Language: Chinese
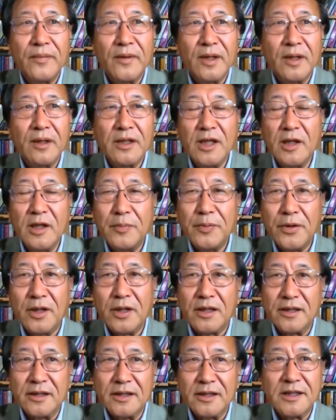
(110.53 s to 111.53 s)
尼泊
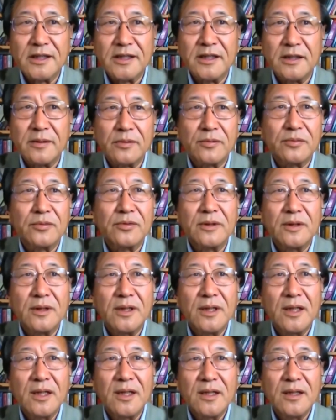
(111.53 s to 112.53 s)
尔的西部
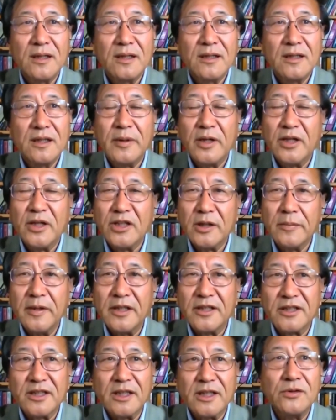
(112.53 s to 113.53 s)
那边是一
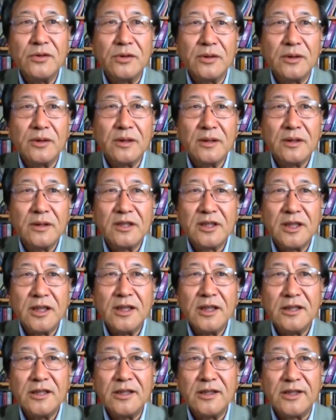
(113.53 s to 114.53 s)
片山区，
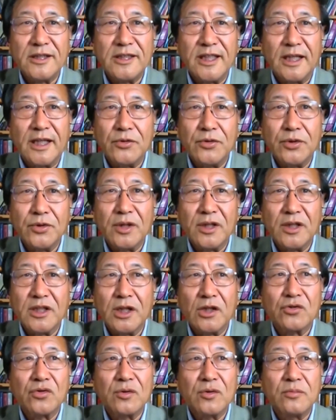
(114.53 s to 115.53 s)
山势险峻，
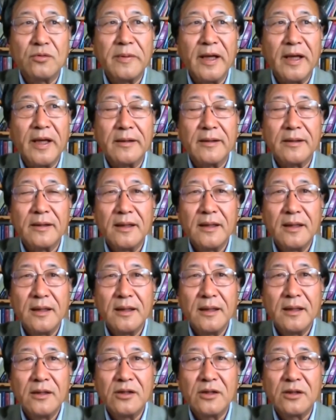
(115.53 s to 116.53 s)
交通不便，
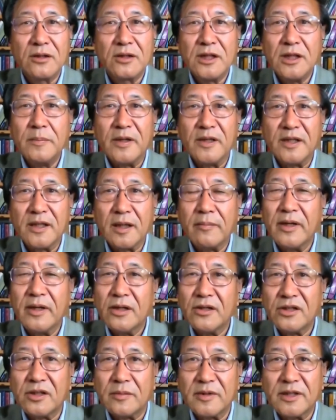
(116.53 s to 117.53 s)
就基本上没
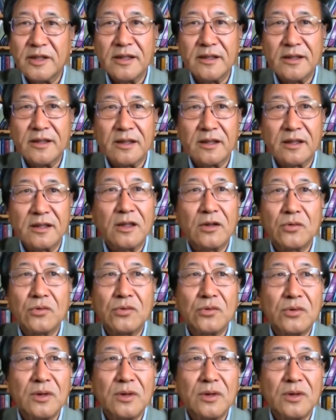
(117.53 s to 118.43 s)
有什么像样的道路。